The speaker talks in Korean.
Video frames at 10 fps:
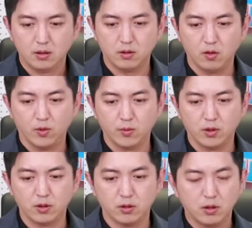그런 거
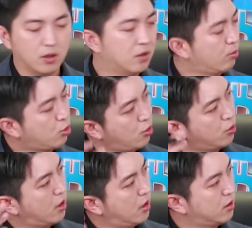보면은
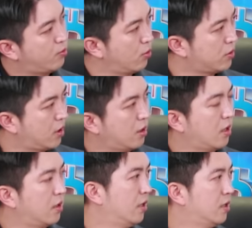크립토나 이제 블록체인에
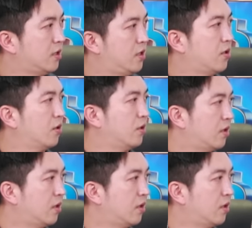대한 시선,